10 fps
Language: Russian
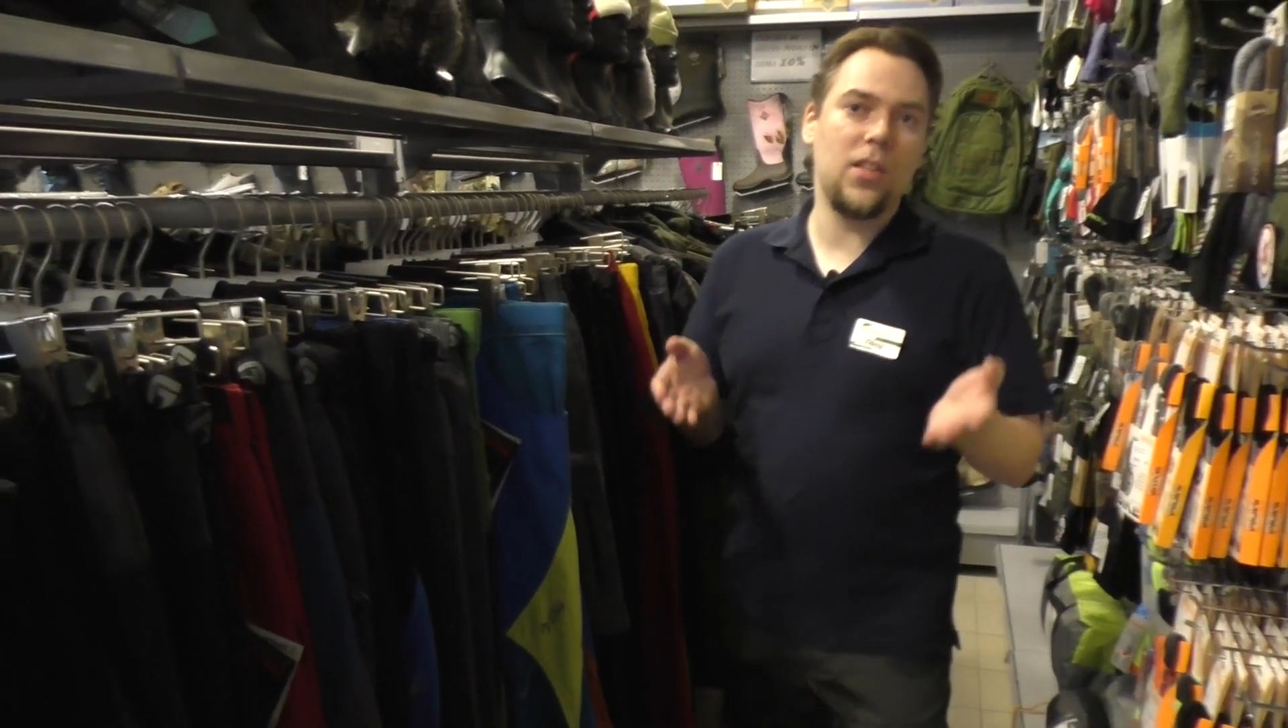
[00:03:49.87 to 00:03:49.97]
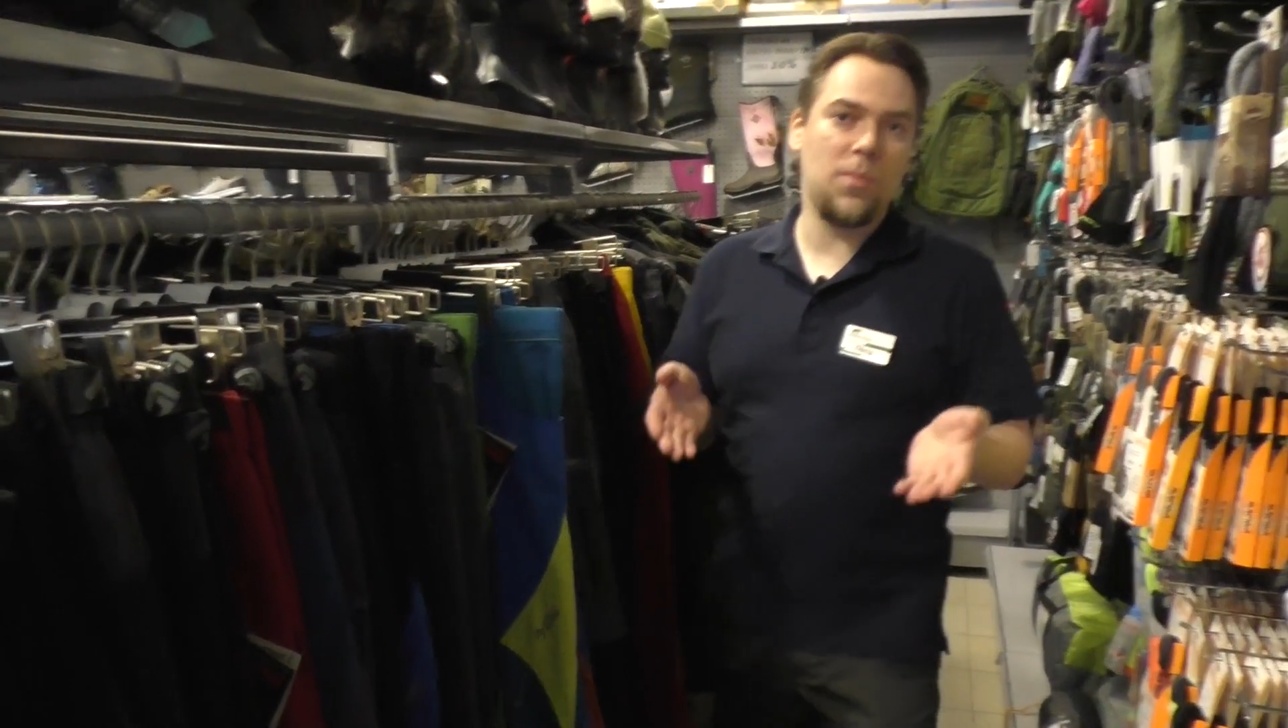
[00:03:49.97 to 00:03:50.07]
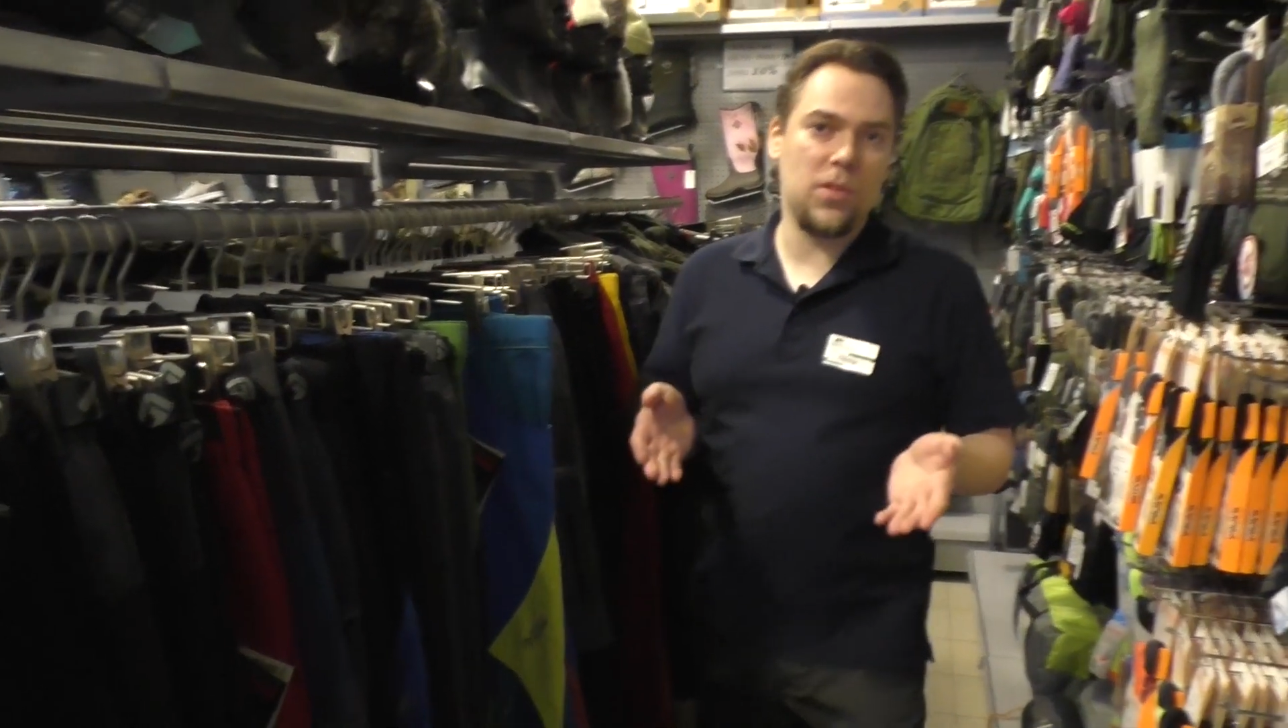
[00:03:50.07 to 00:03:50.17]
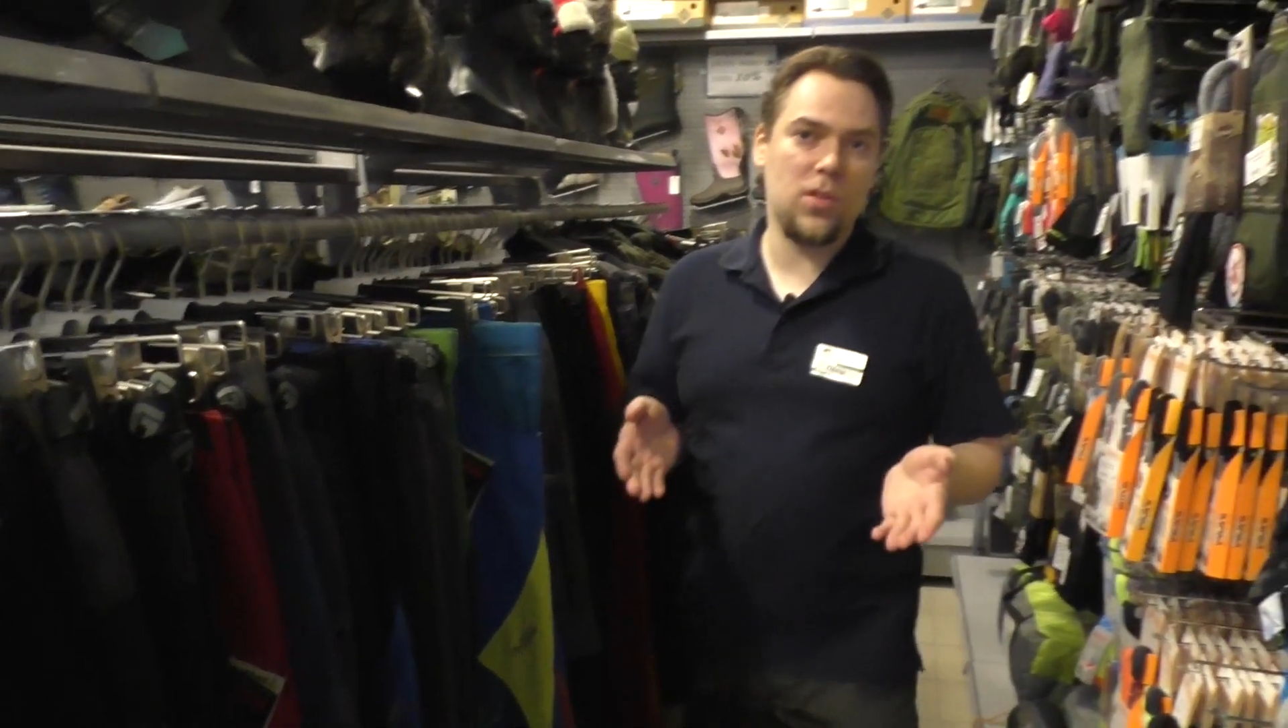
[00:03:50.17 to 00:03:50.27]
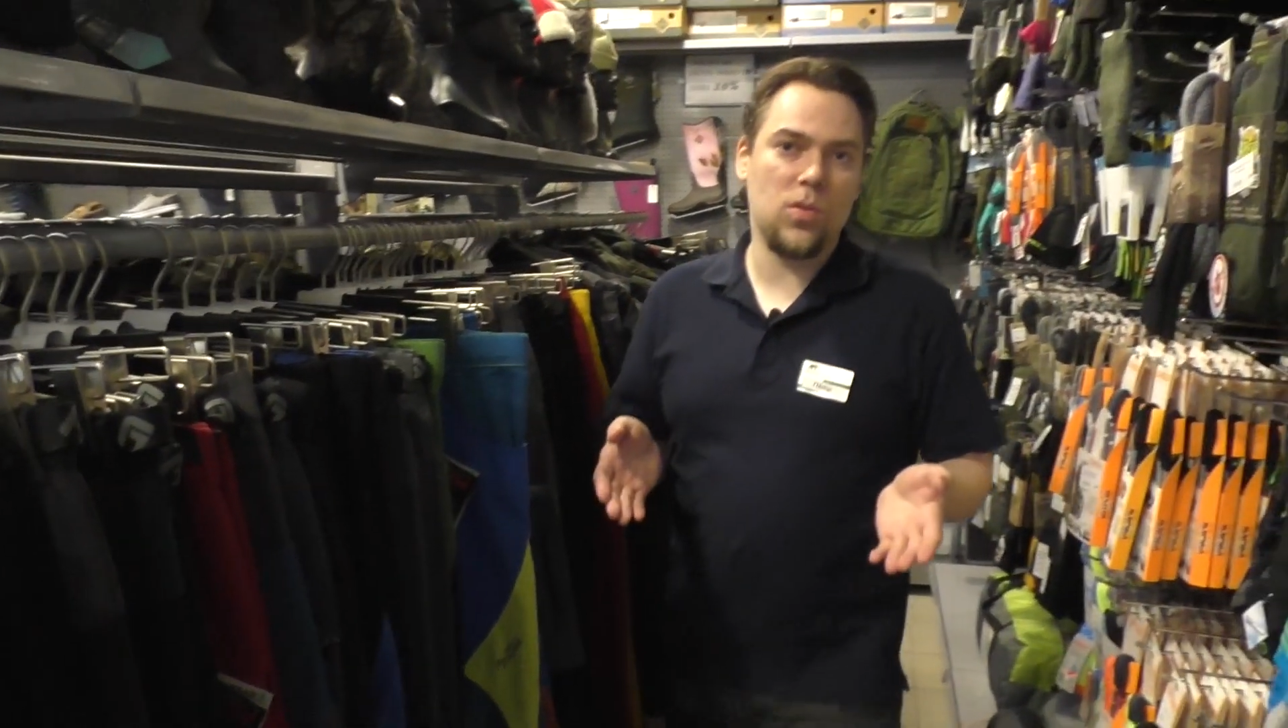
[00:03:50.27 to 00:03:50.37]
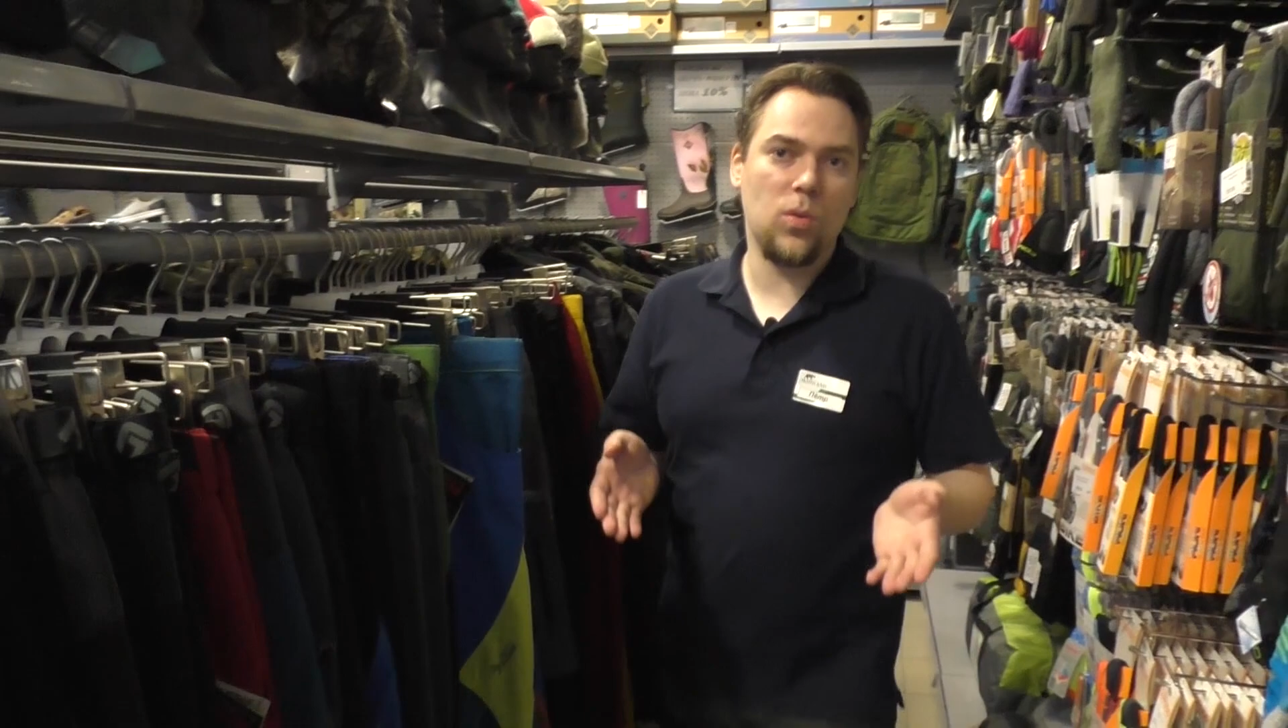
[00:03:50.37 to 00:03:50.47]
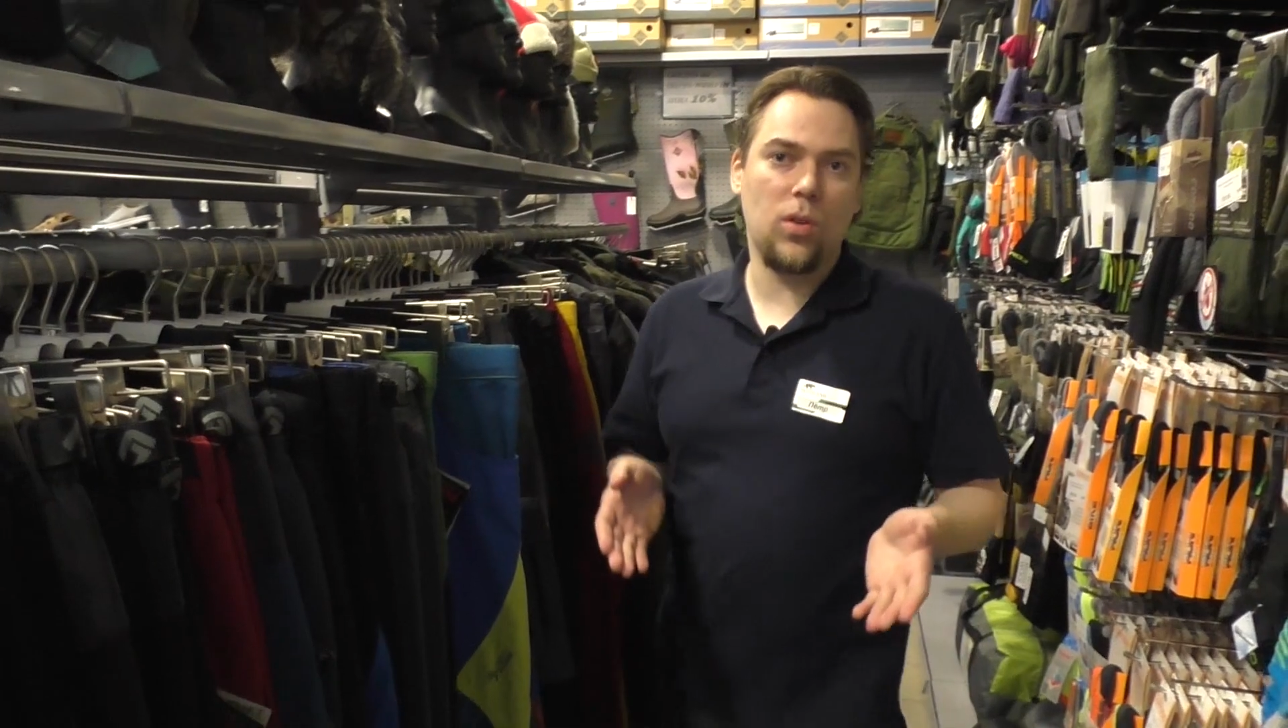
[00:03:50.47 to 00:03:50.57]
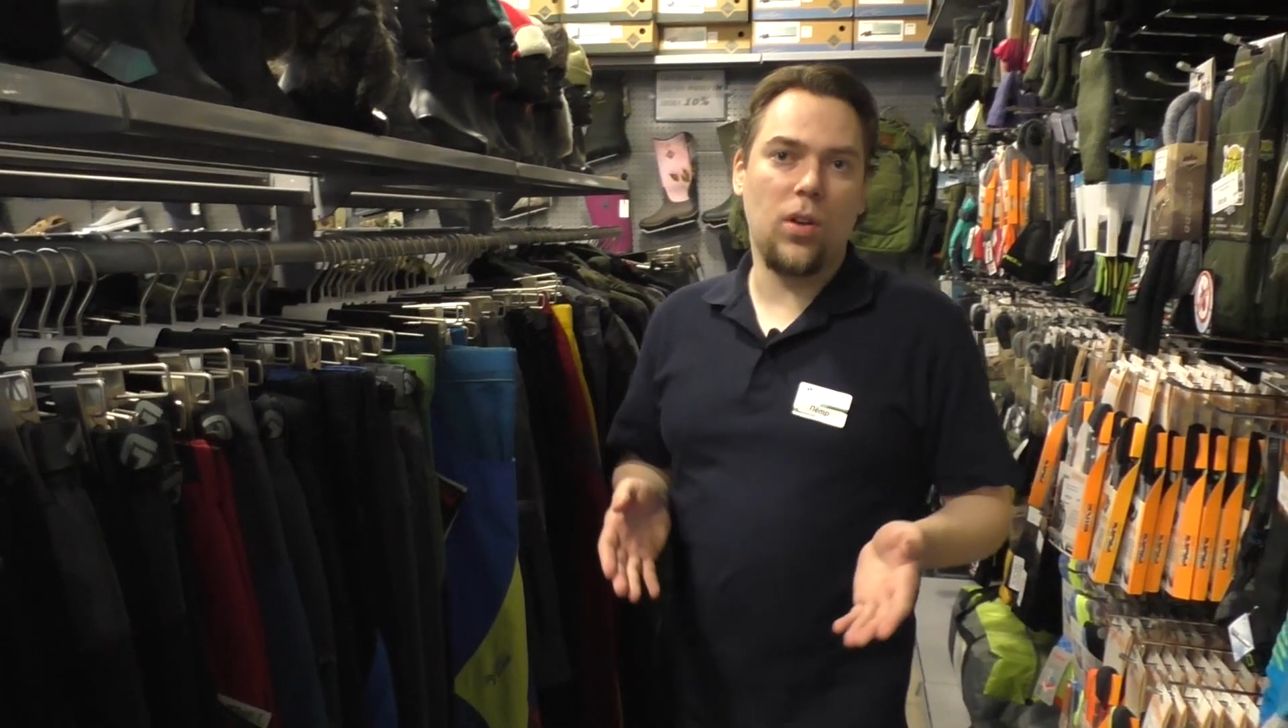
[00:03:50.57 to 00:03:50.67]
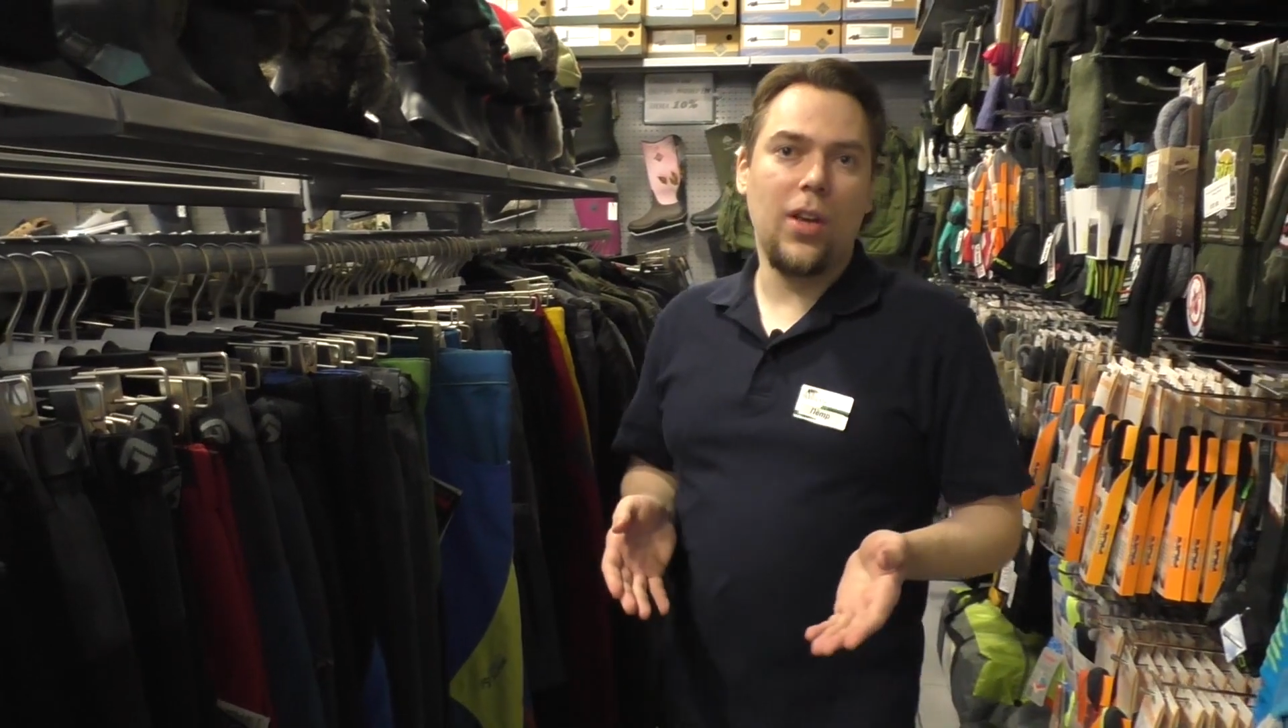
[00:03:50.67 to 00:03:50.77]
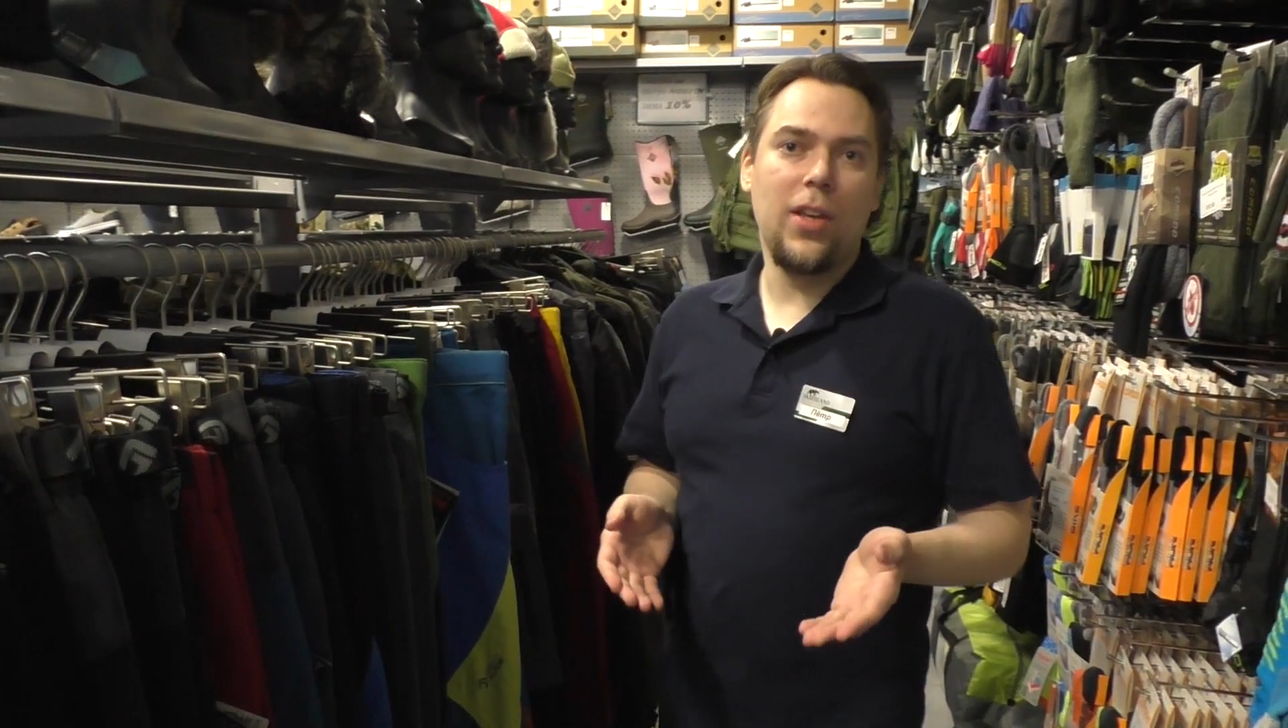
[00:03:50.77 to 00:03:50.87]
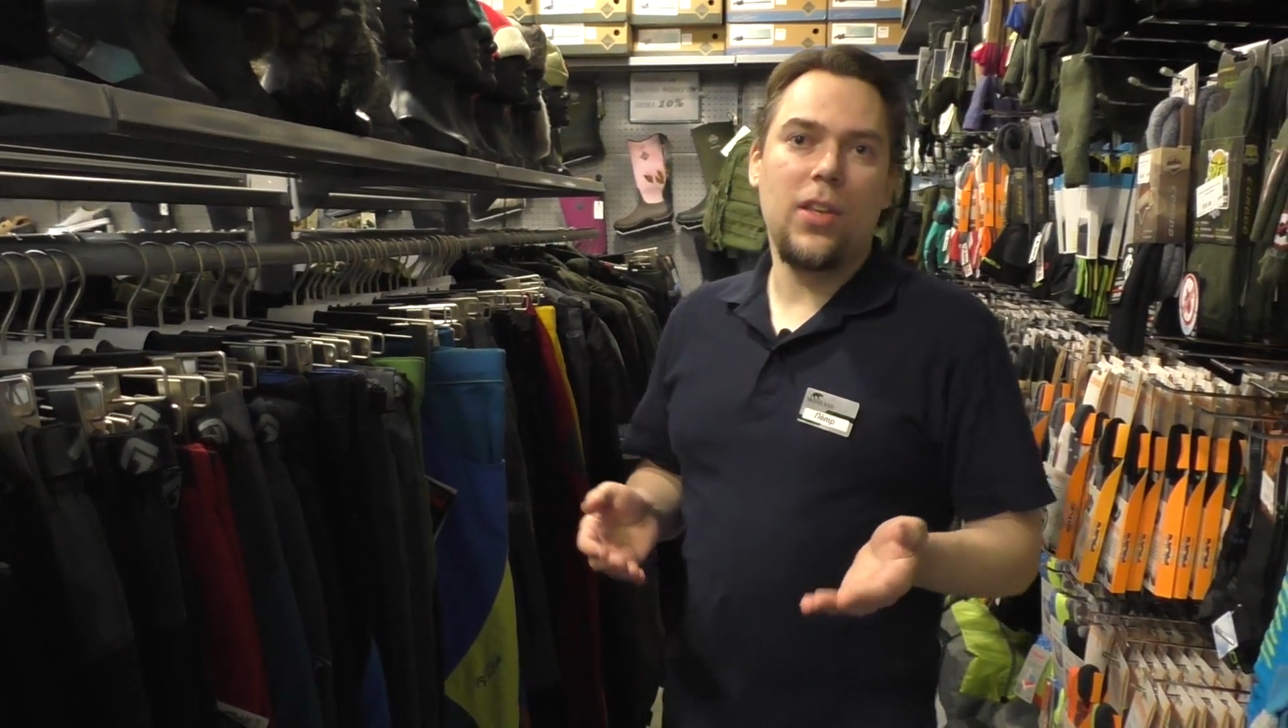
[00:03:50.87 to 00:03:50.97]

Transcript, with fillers: демисезона,